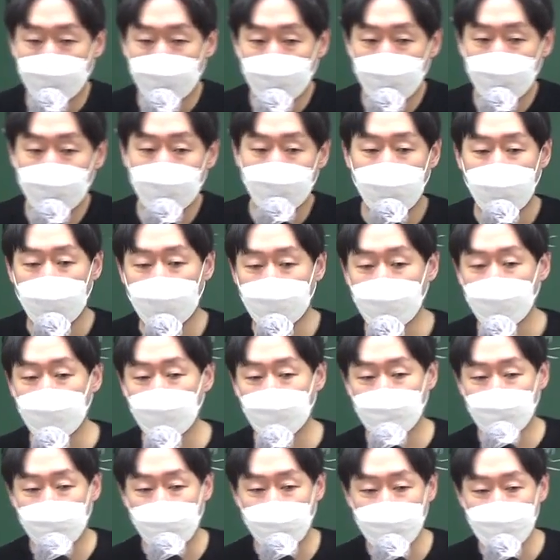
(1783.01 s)
물론 밤에
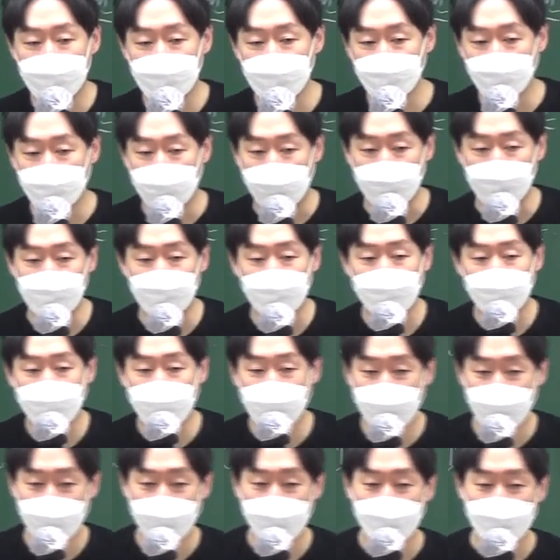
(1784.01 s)
공부하시고 나중에
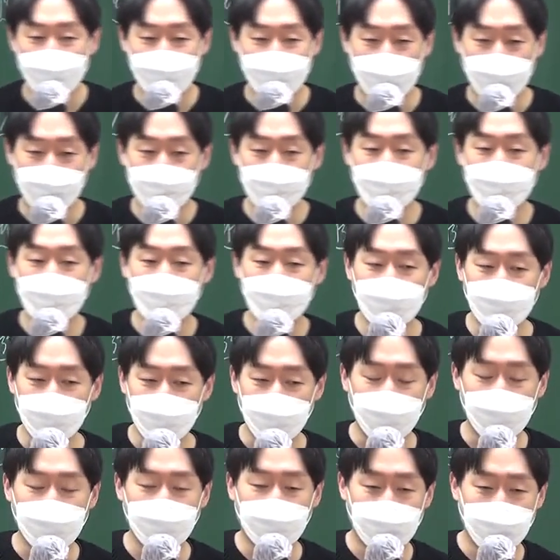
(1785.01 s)
잡으시면
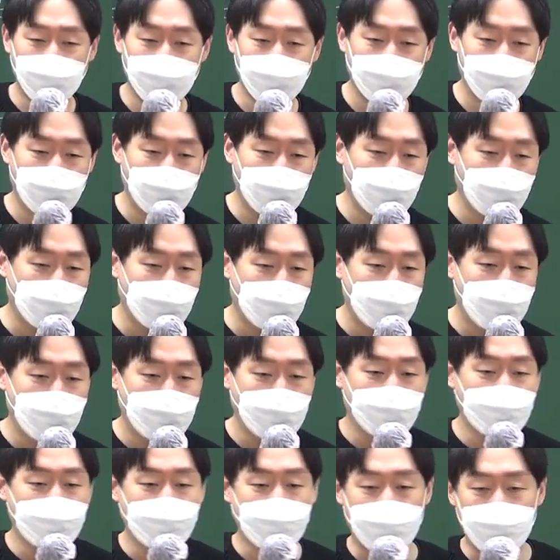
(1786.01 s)
되기는 하는데
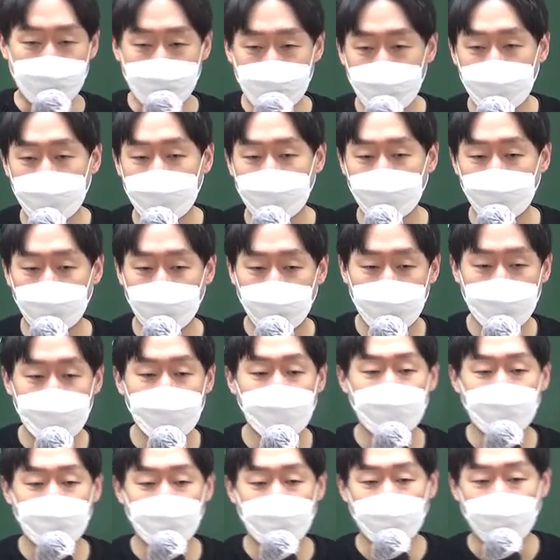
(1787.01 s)
그 잡는데 또 한
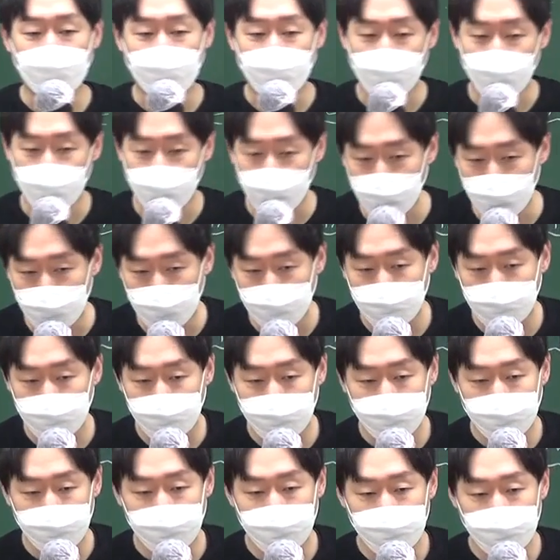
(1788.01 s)
일주일 걸리고,
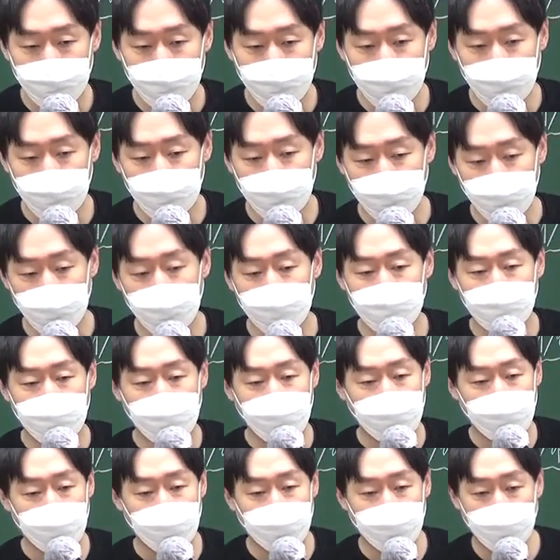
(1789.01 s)
그럴
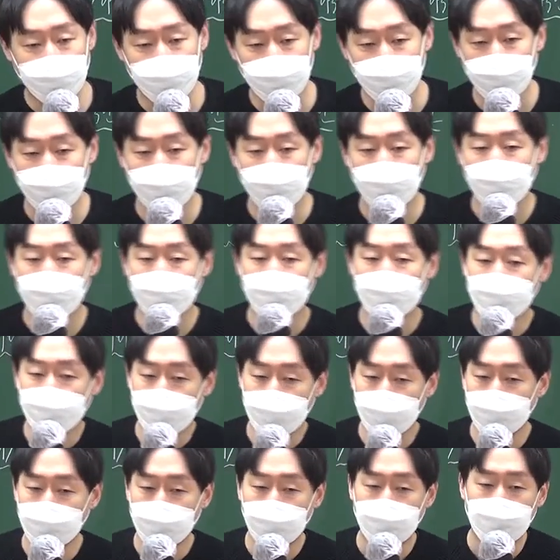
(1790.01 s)
바에는 차라리
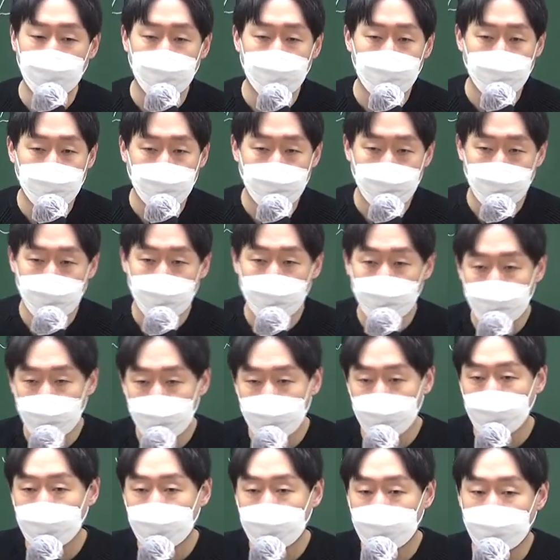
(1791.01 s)
그냥
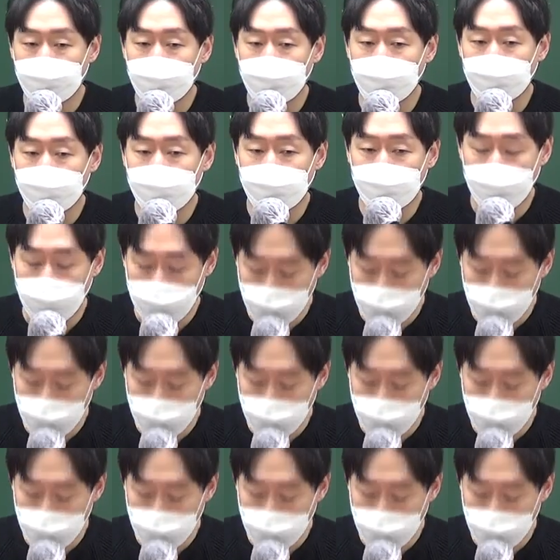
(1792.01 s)
스케줄,